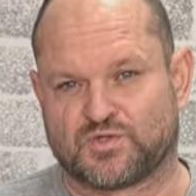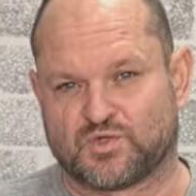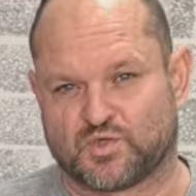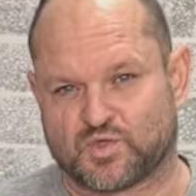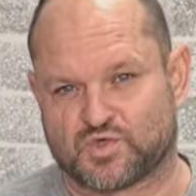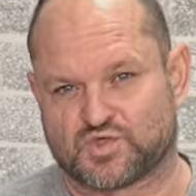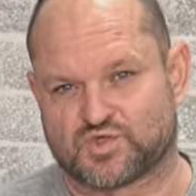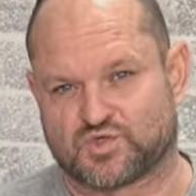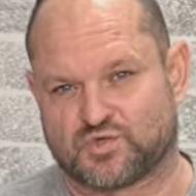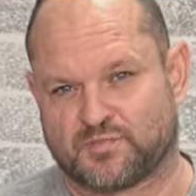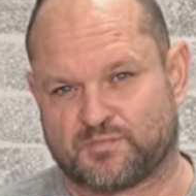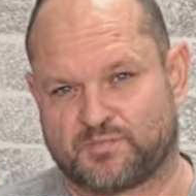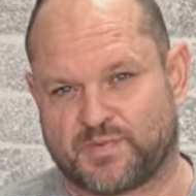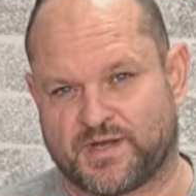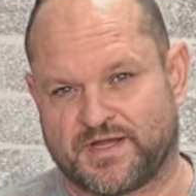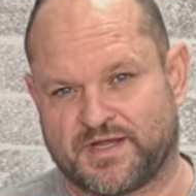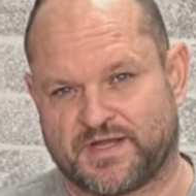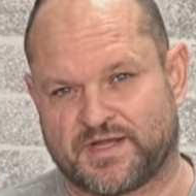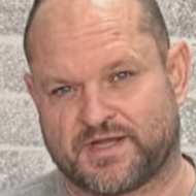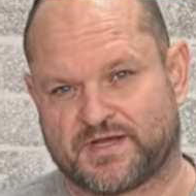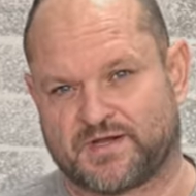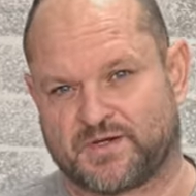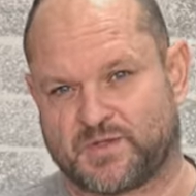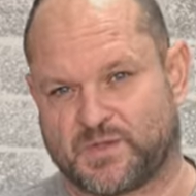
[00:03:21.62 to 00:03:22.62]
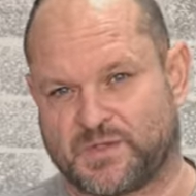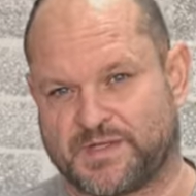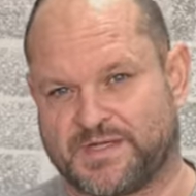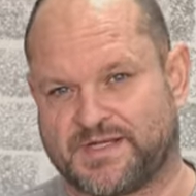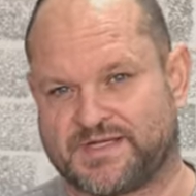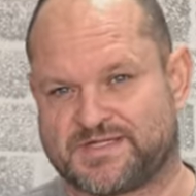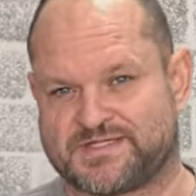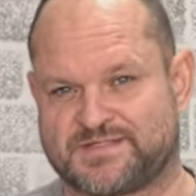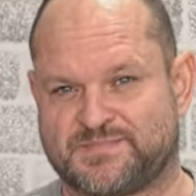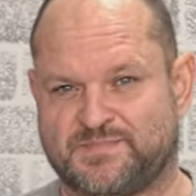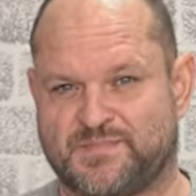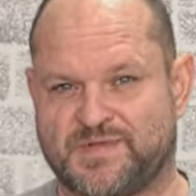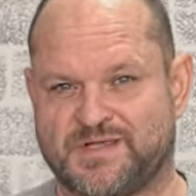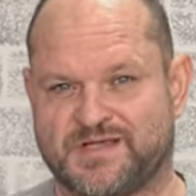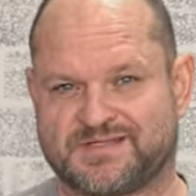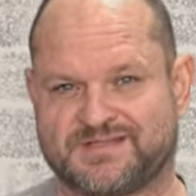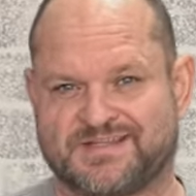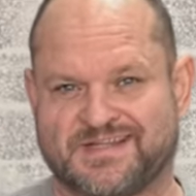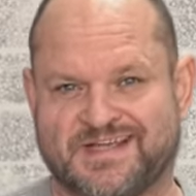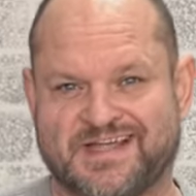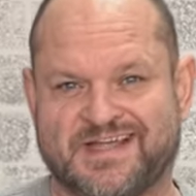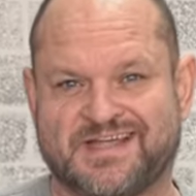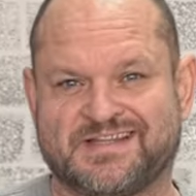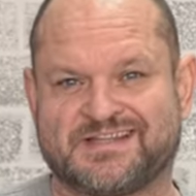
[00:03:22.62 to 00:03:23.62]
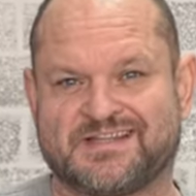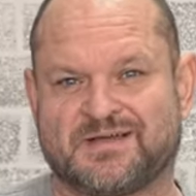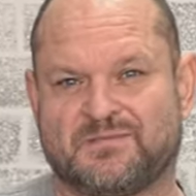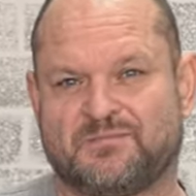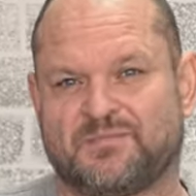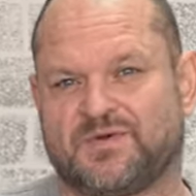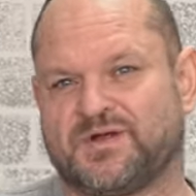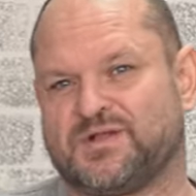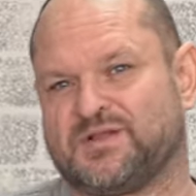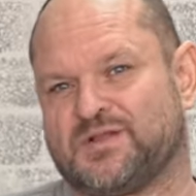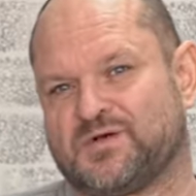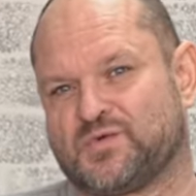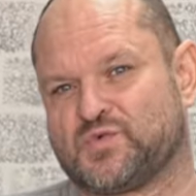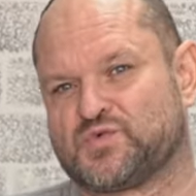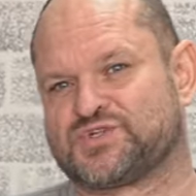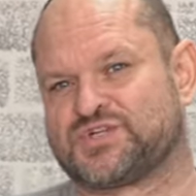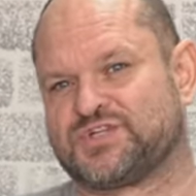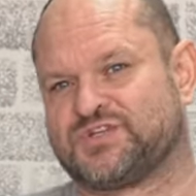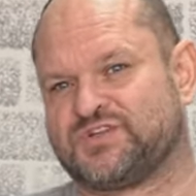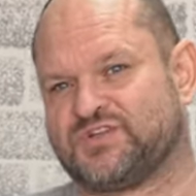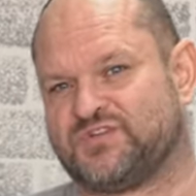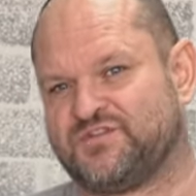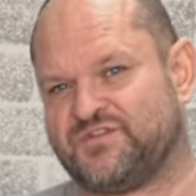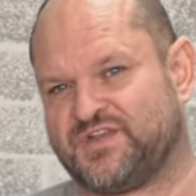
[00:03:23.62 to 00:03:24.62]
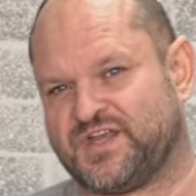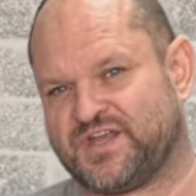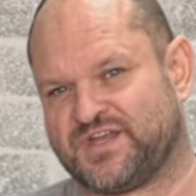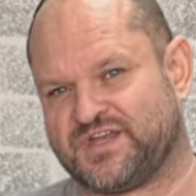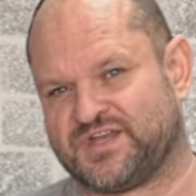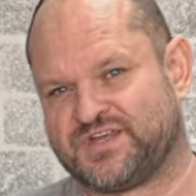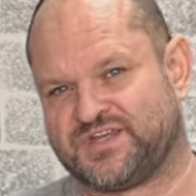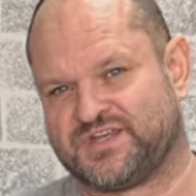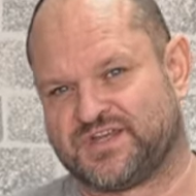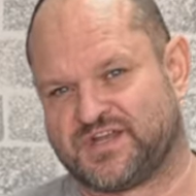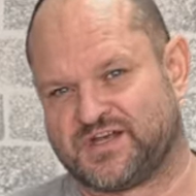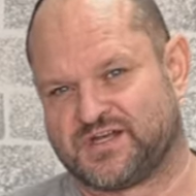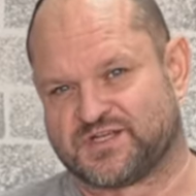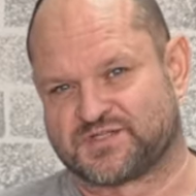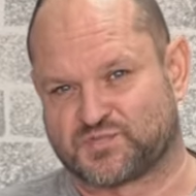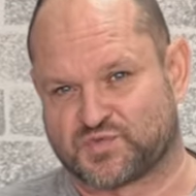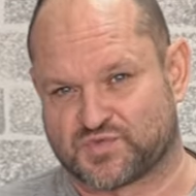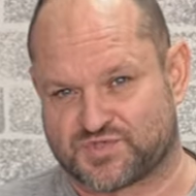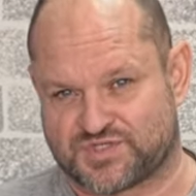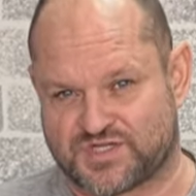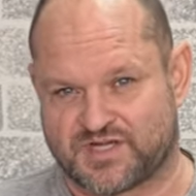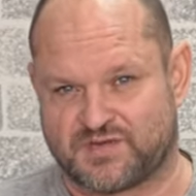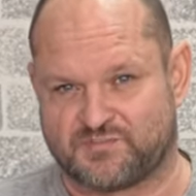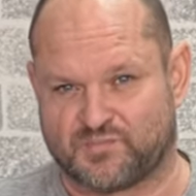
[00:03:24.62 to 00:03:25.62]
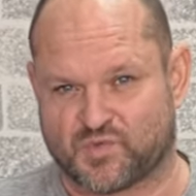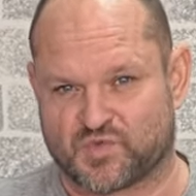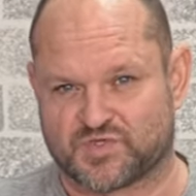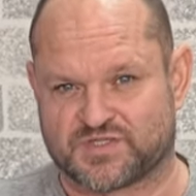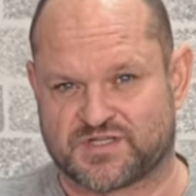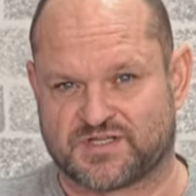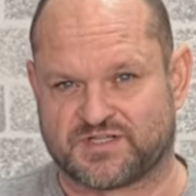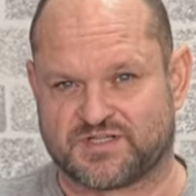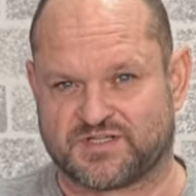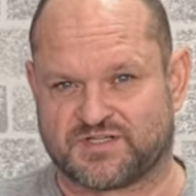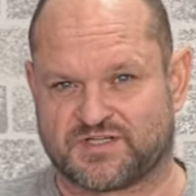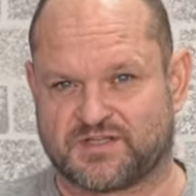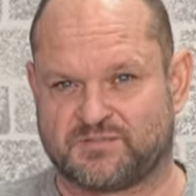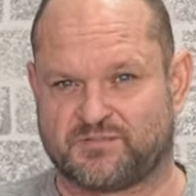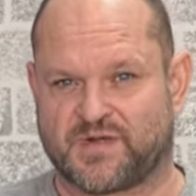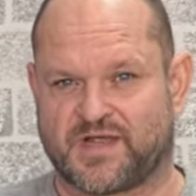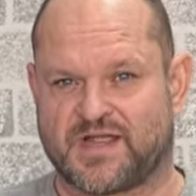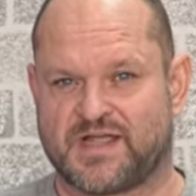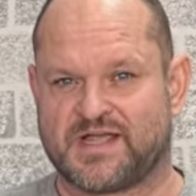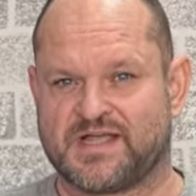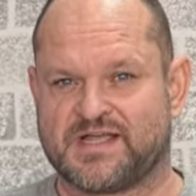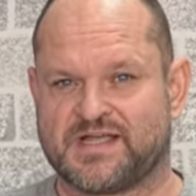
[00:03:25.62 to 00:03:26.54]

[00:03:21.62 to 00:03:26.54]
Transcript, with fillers: то, что приехал эксперт, это было уже две недели спустя после ДТП.